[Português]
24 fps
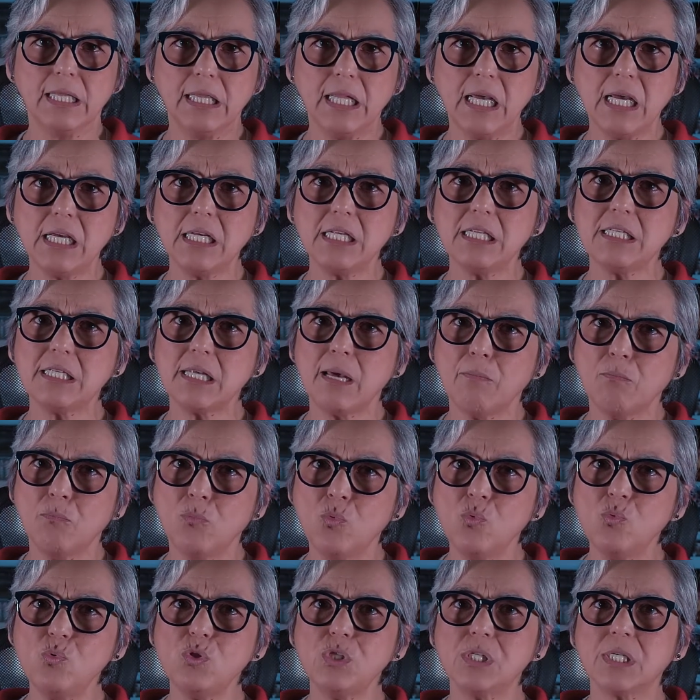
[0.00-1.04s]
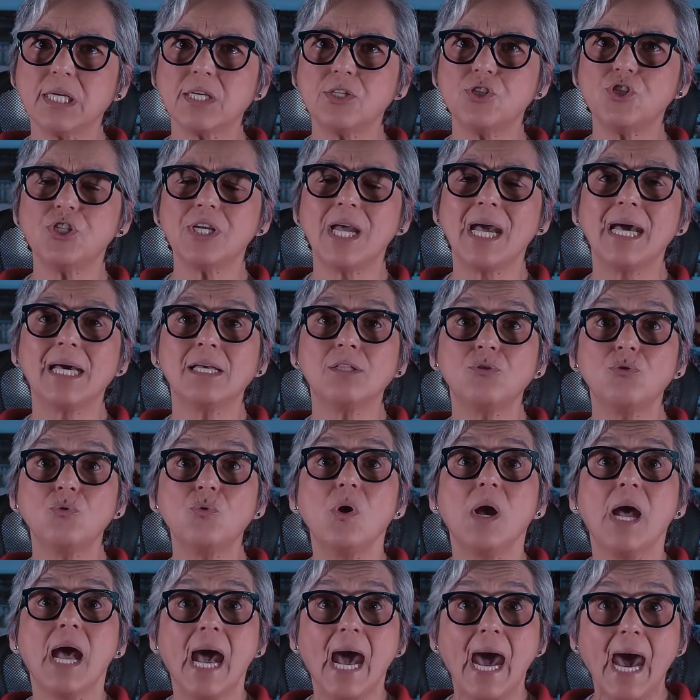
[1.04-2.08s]
dança, música, teatro,
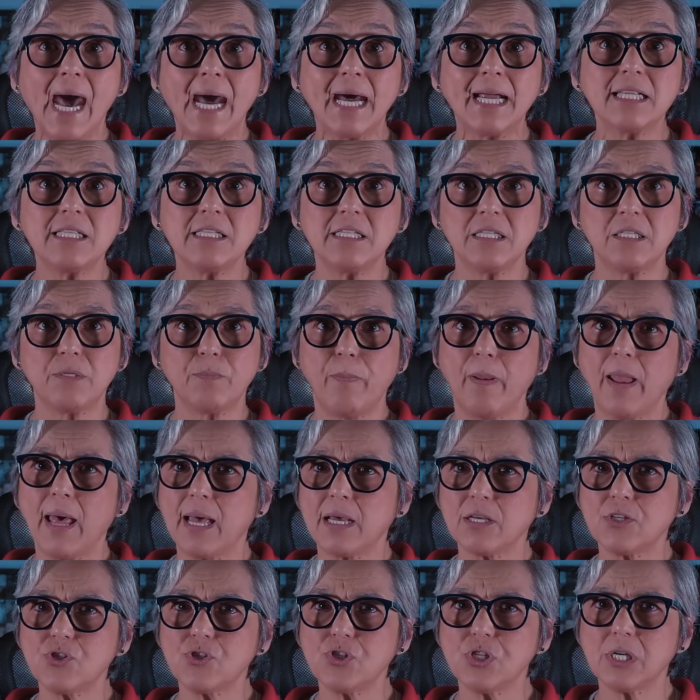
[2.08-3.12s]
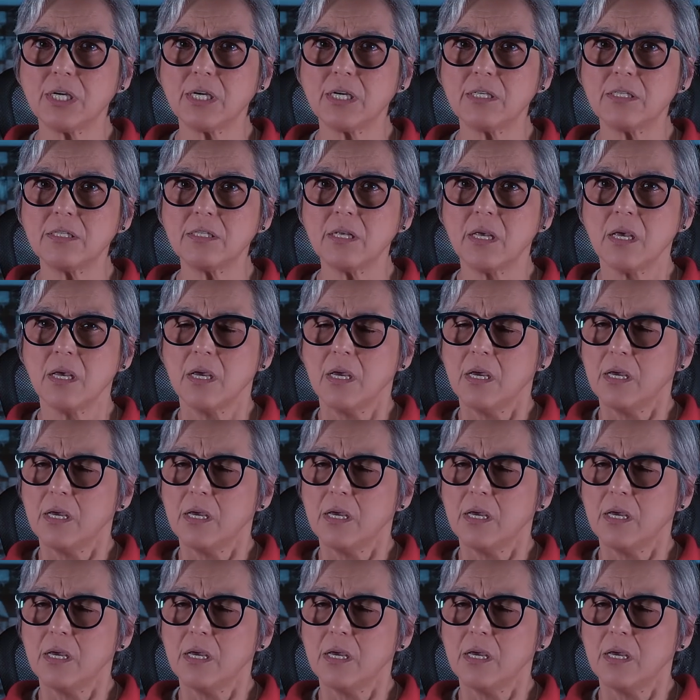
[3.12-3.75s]
artes plásticas.